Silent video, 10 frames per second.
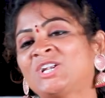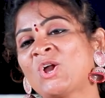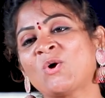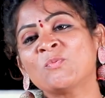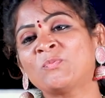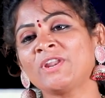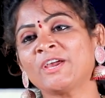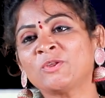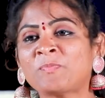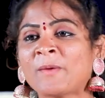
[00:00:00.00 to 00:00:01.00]
ఇంట్లో ఉప్పు
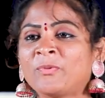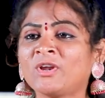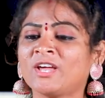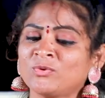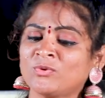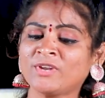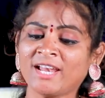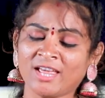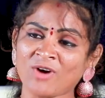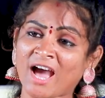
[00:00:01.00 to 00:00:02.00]
లేదు పప్పు లేదు నూనె
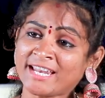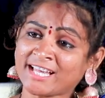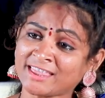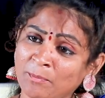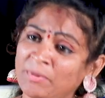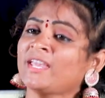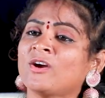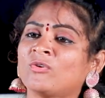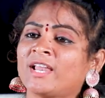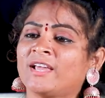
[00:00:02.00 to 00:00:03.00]
లేదు ఆఖరికత్త
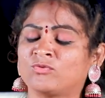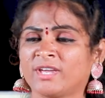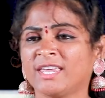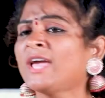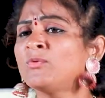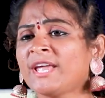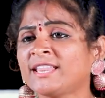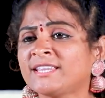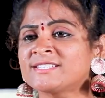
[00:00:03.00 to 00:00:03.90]
బియ్యం కూడా లేవు ఏమున్నాయని